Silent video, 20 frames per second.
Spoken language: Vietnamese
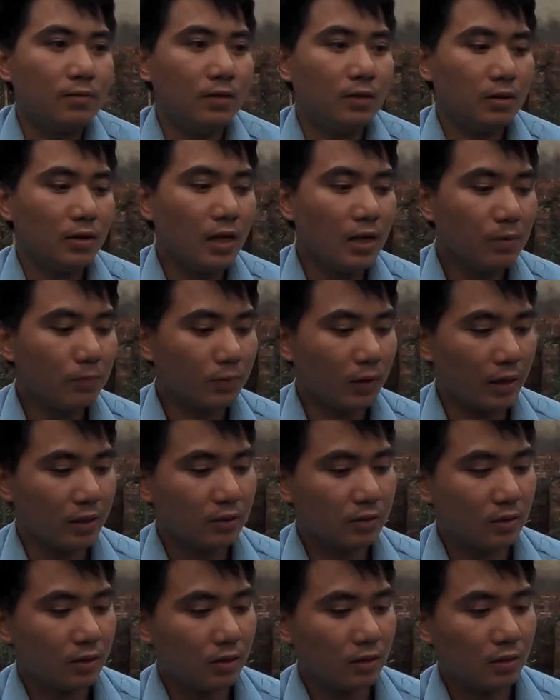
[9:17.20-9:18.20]
uh, đây là một
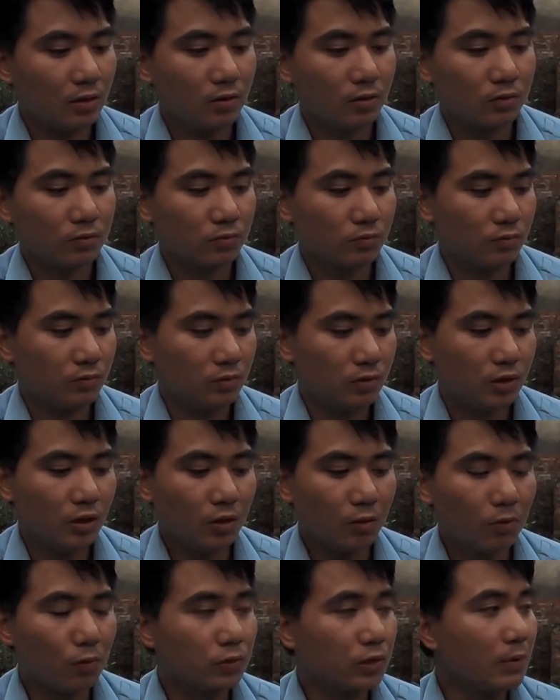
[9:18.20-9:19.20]
cành uh,
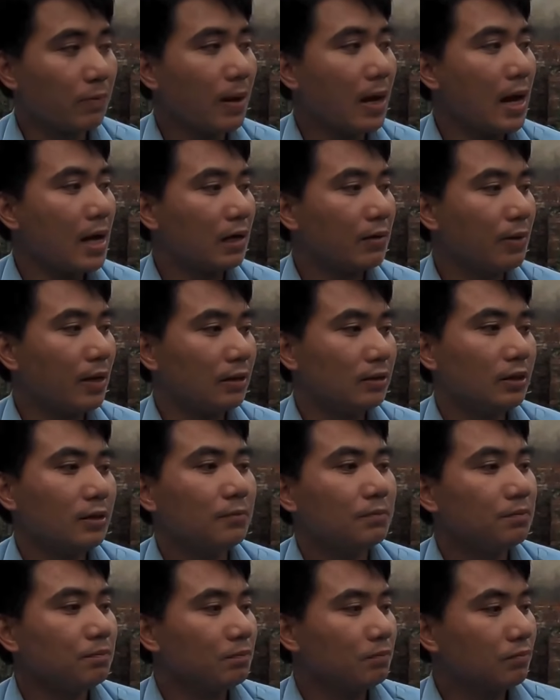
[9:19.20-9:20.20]
chiro của Sapa các bạn nhé
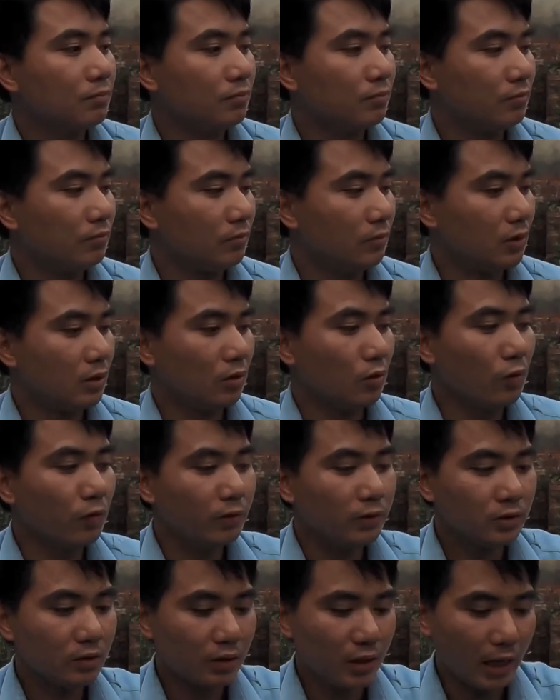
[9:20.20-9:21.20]
uh, đối
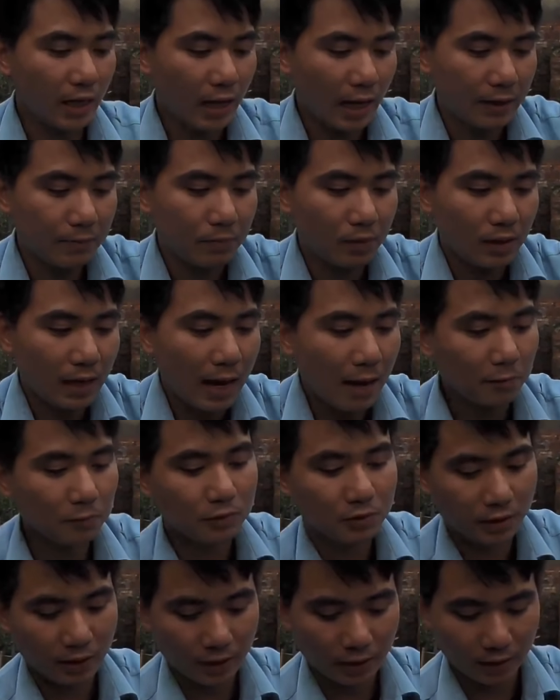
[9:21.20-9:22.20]
với những cái cành mà cao
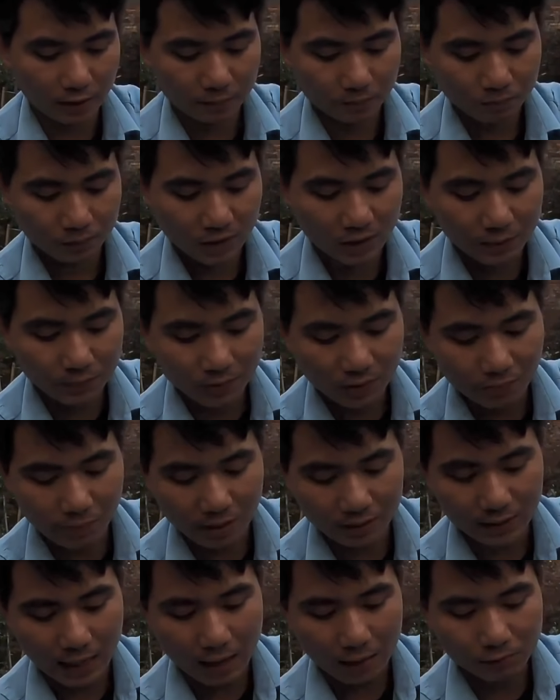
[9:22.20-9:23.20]
như này này khi mà các
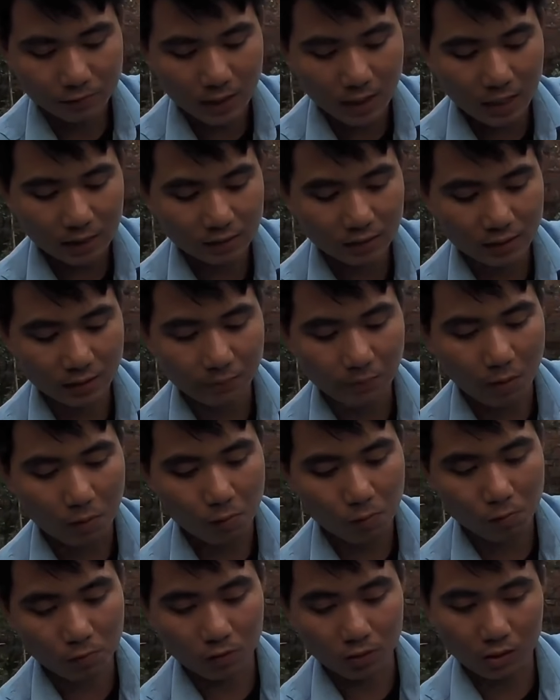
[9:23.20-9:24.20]
bạn tháo ra thì cái
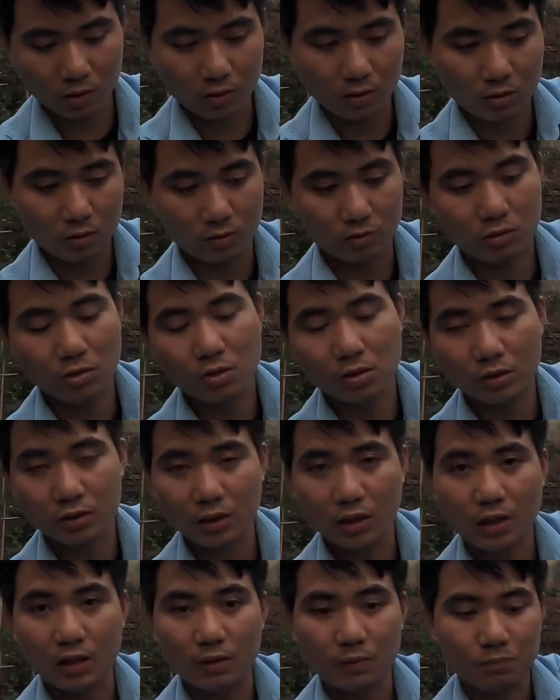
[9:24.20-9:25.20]
bầu uh, thường
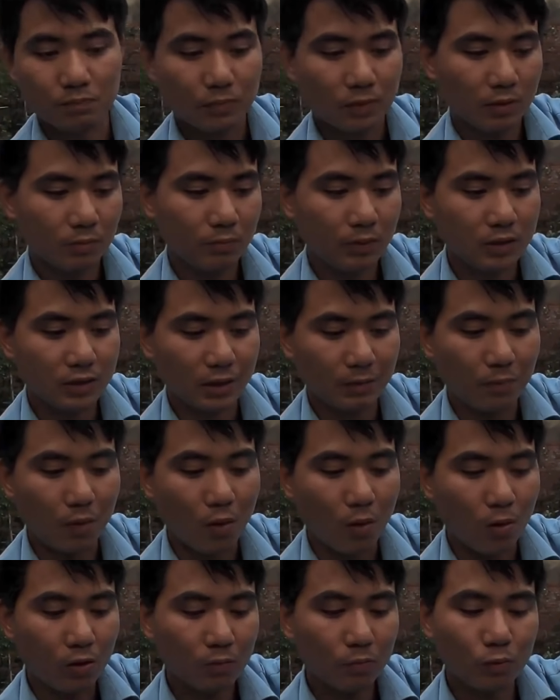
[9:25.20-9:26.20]
là mình sẽ
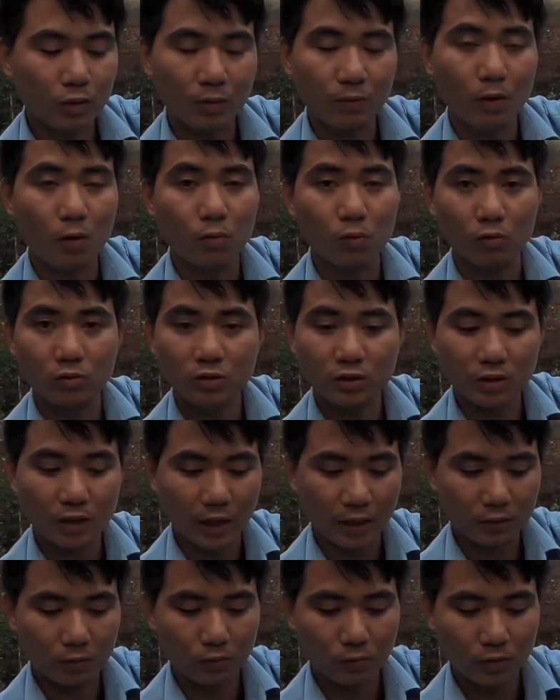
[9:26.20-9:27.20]
bó một cái bầu nó như
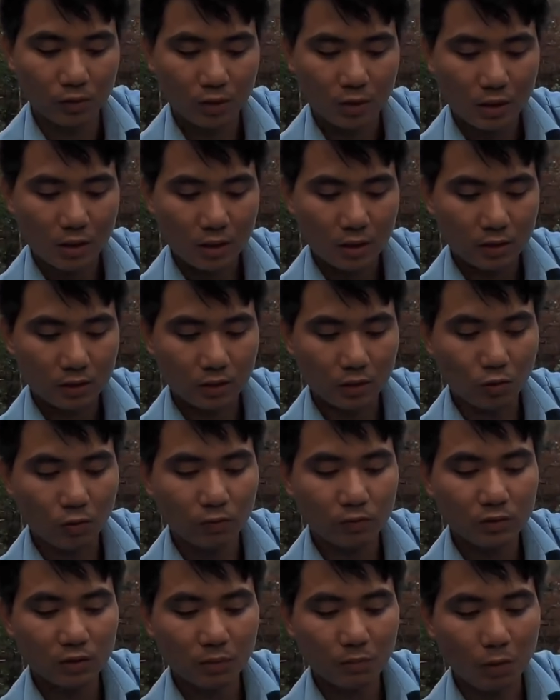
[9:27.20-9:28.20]
này thôi thì đối
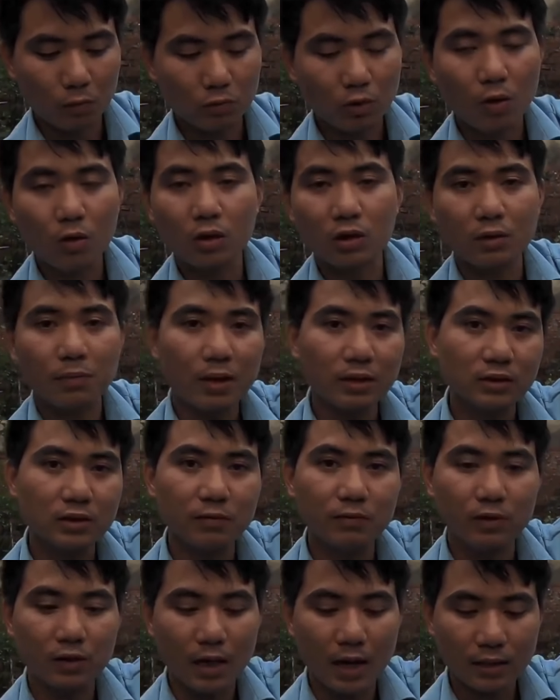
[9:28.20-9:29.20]
với những cái bầu to này các bạn
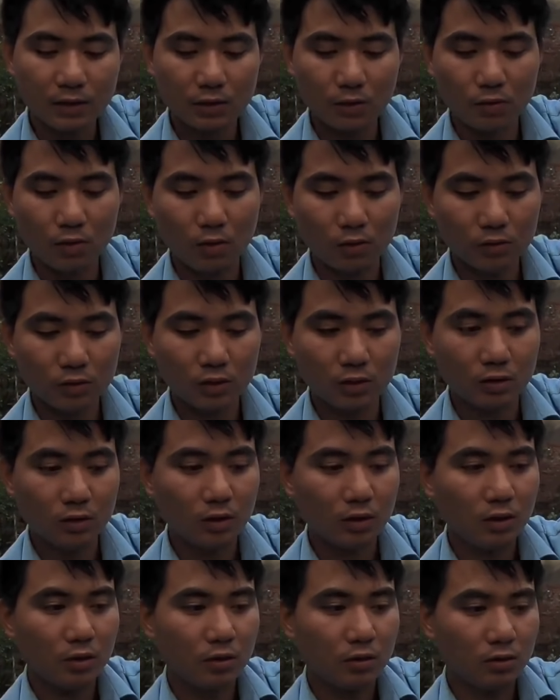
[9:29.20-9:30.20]
dâm vào cát sau đó thì
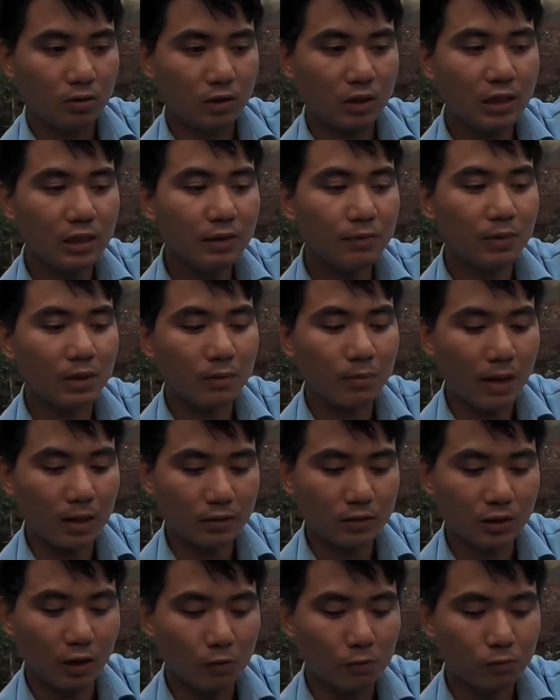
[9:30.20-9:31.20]
khi mà các
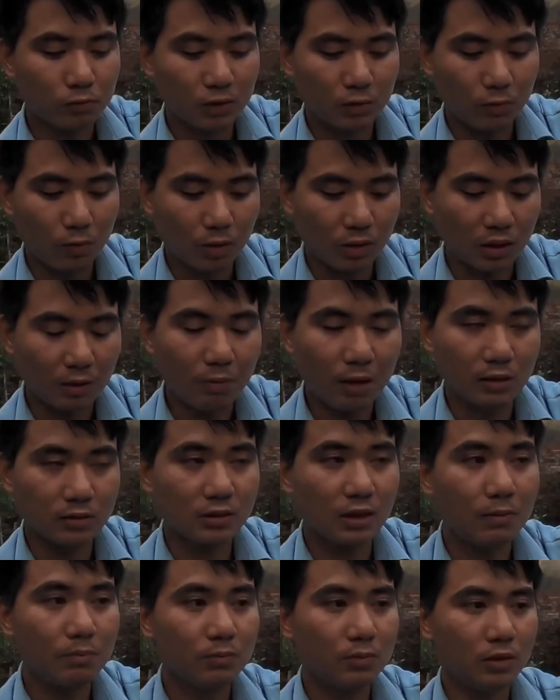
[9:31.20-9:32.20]
bạn trồng hoặc các bạn
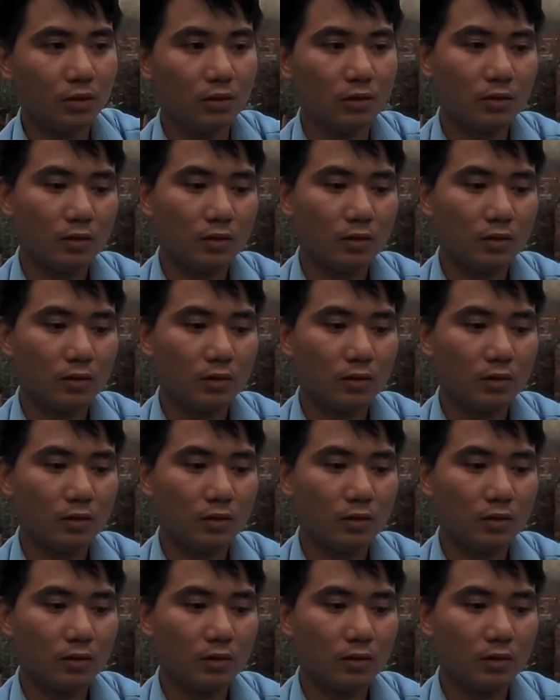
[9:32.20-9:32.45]
dâm ấy